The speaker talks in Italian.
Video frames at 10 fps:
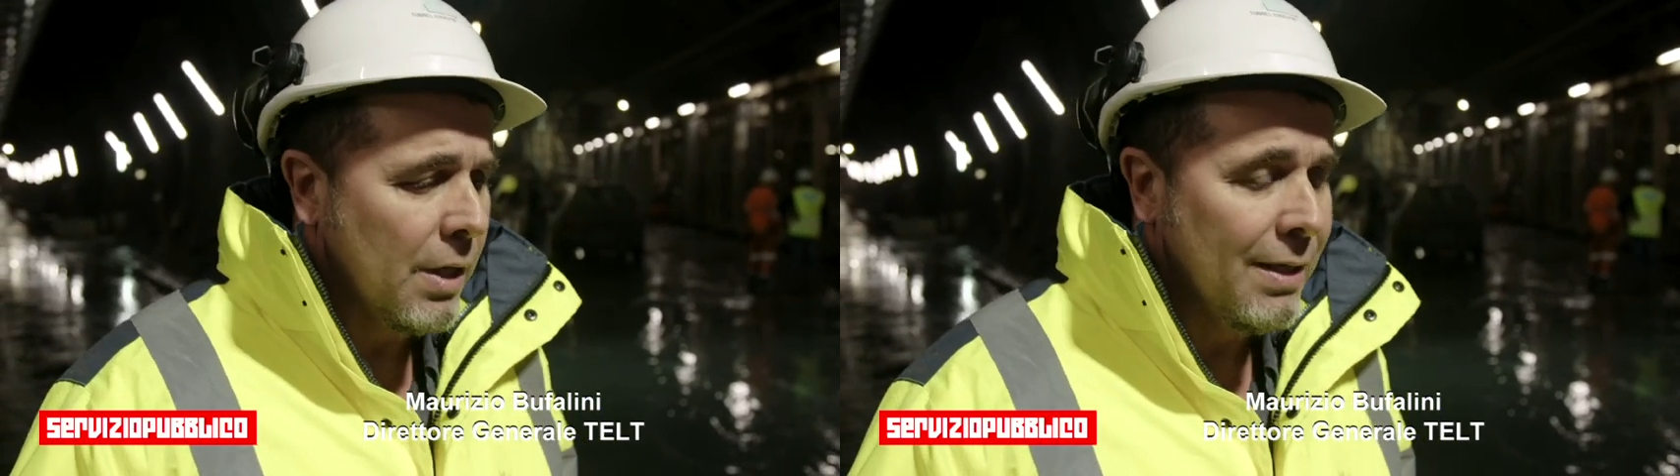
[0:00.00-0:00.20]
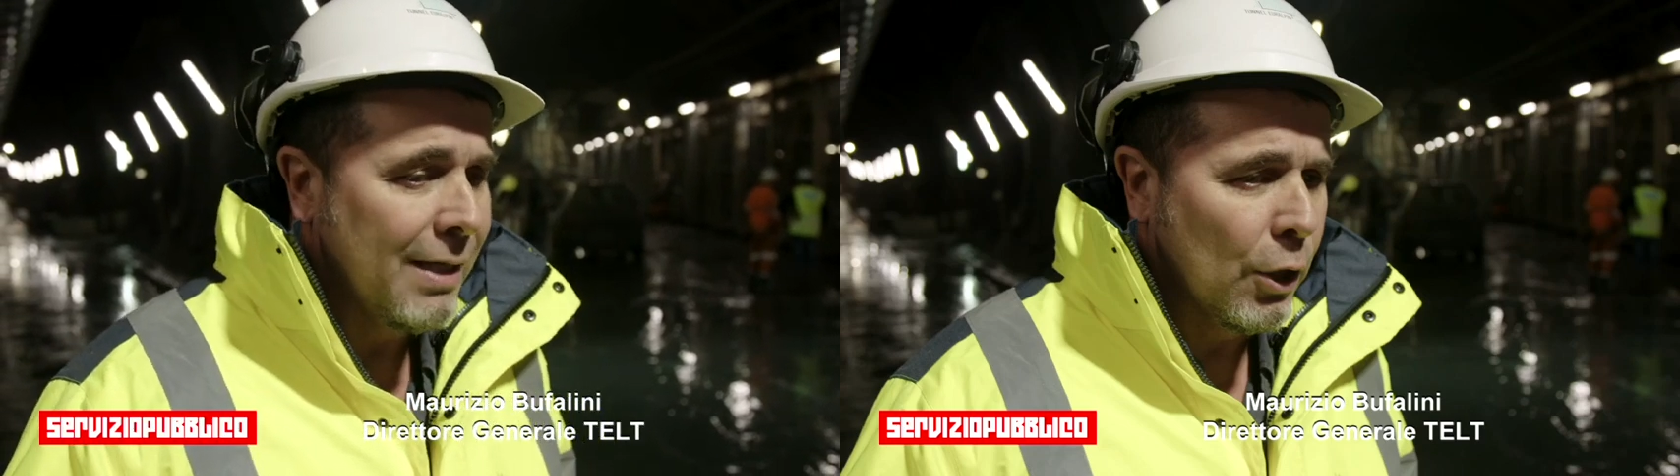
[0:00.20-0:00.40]

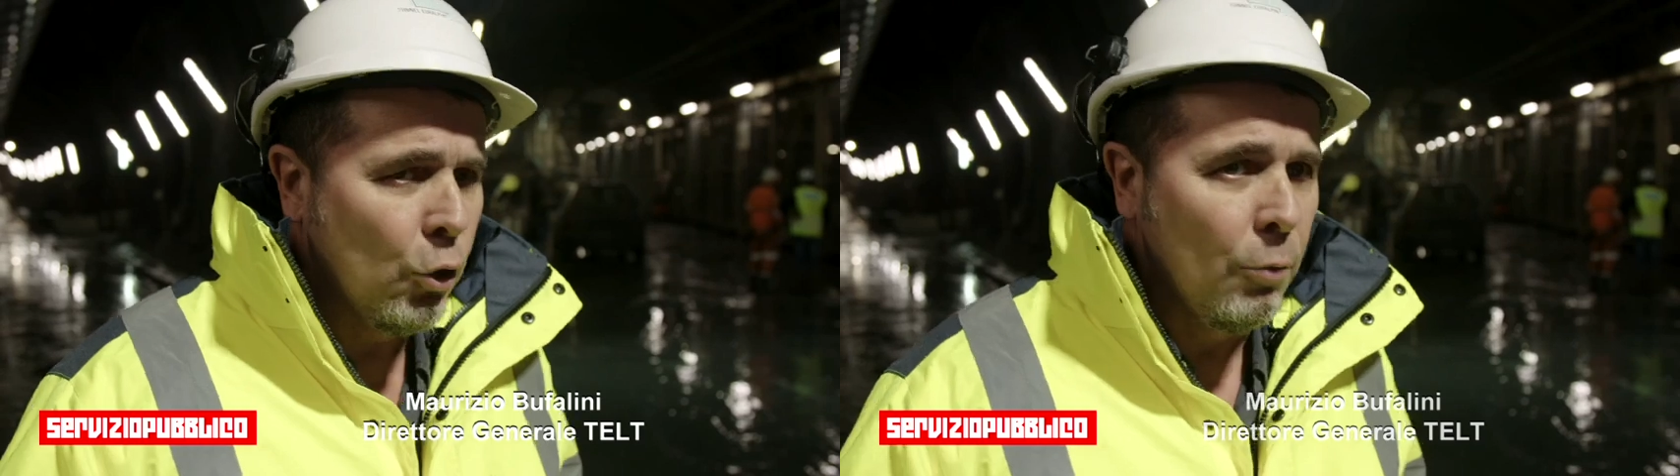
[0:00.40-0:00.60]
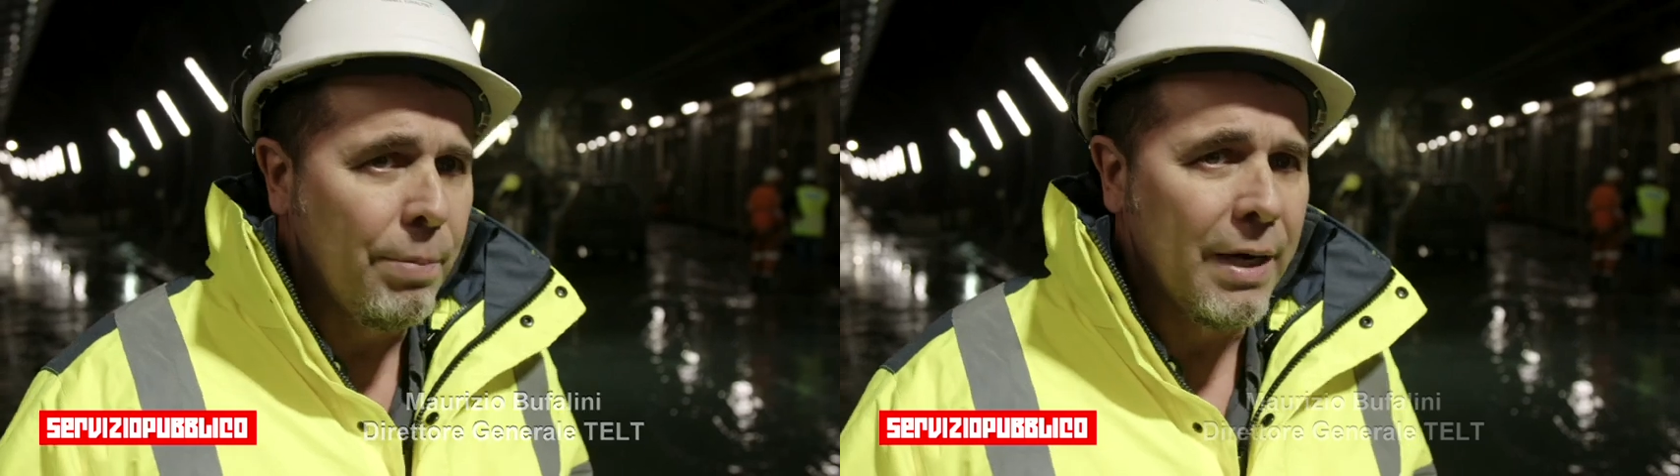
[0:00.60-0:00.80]

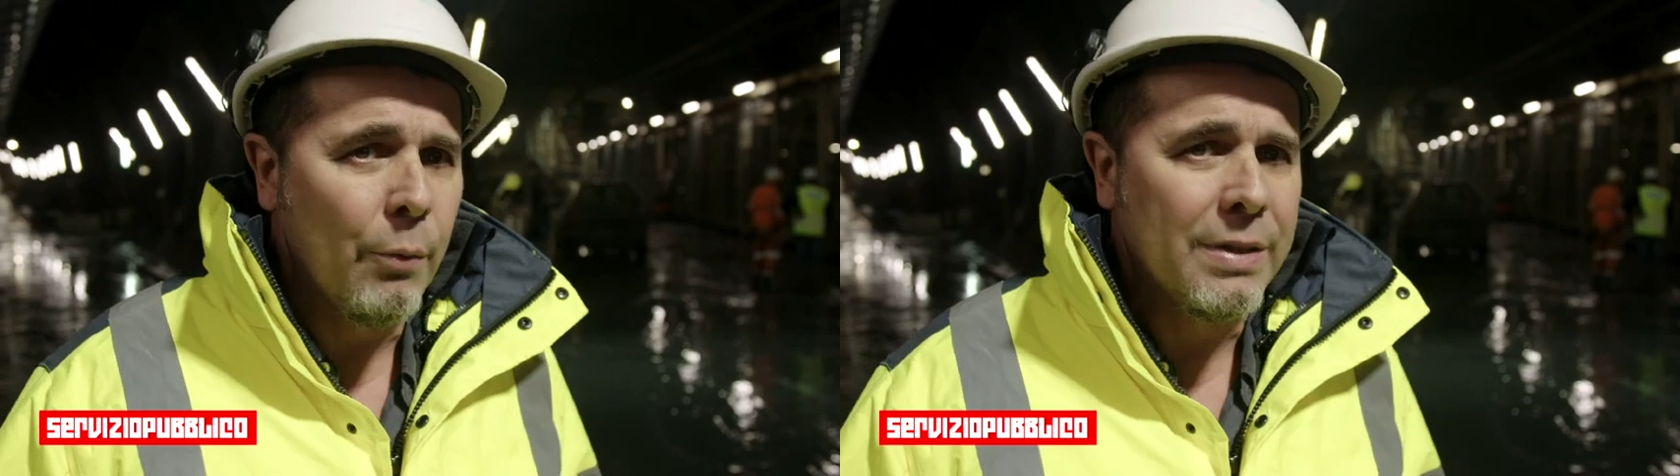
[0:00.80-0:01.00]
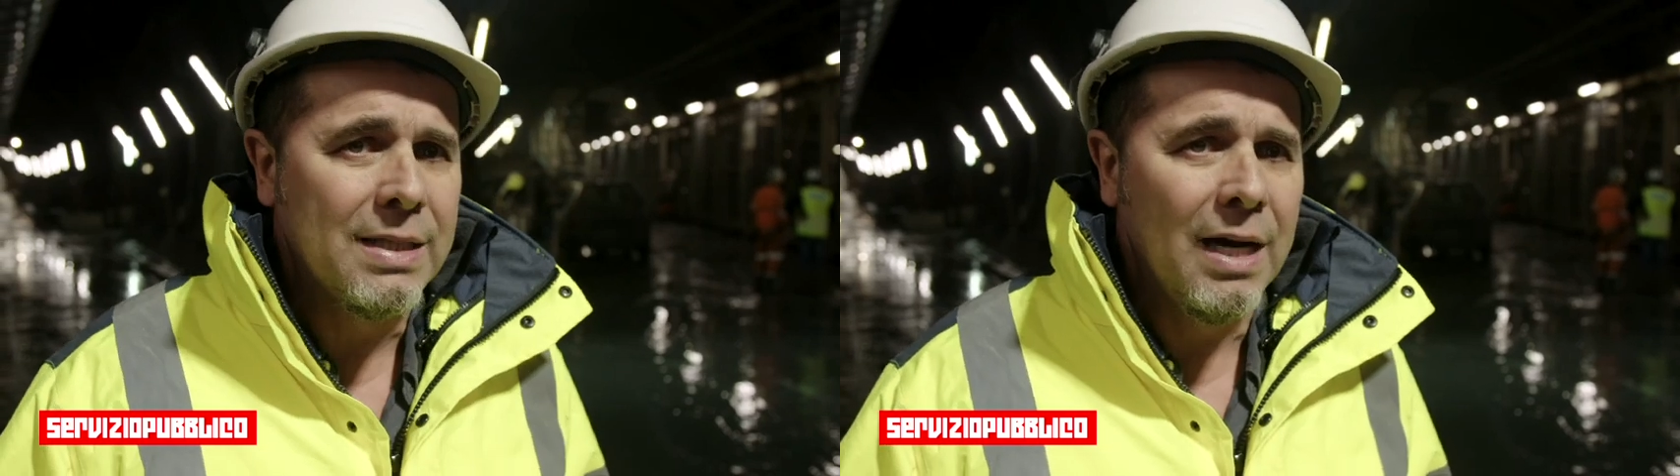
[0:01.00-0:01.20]
interrompere
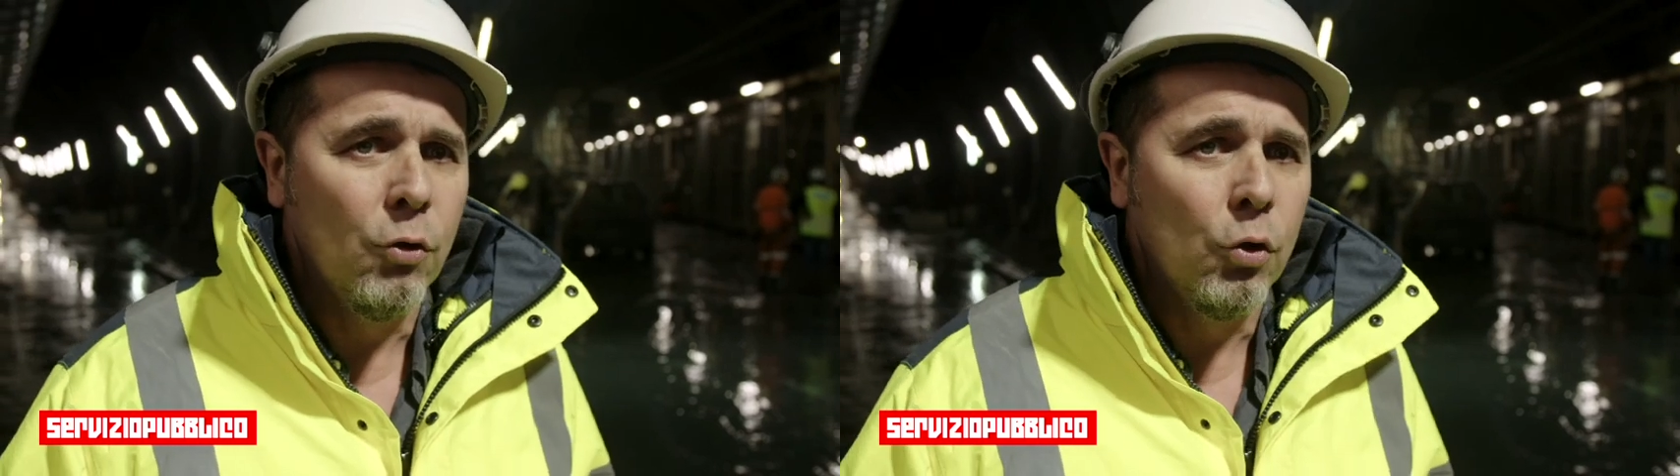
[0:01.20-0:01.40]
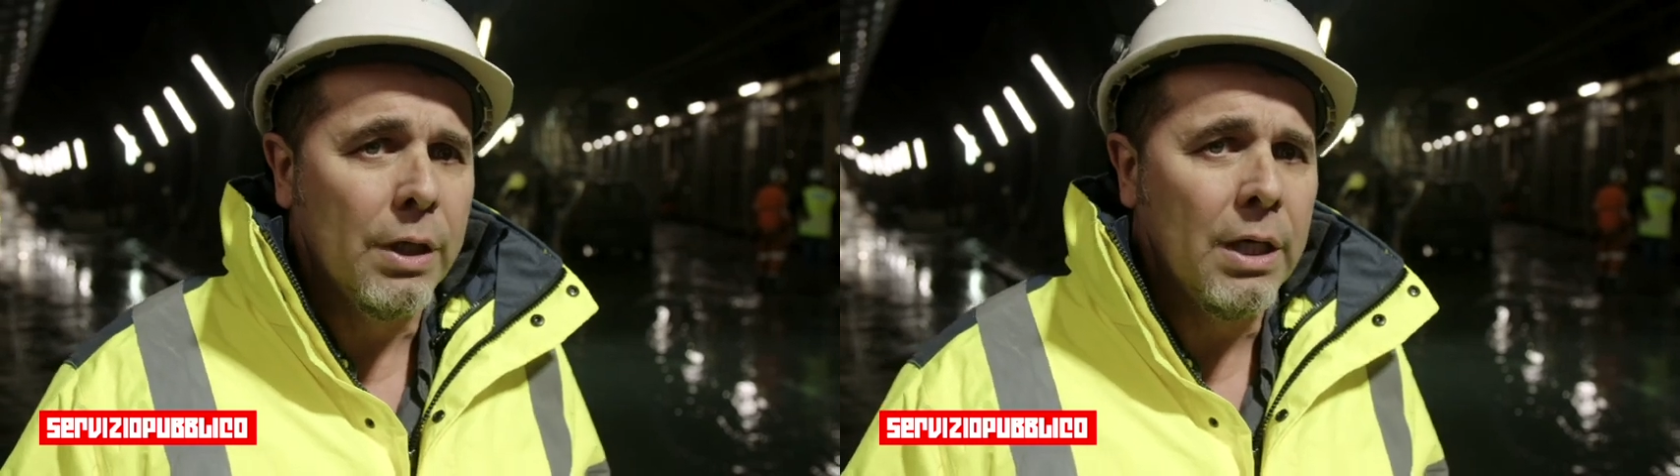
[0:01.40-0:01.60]
questi lavori,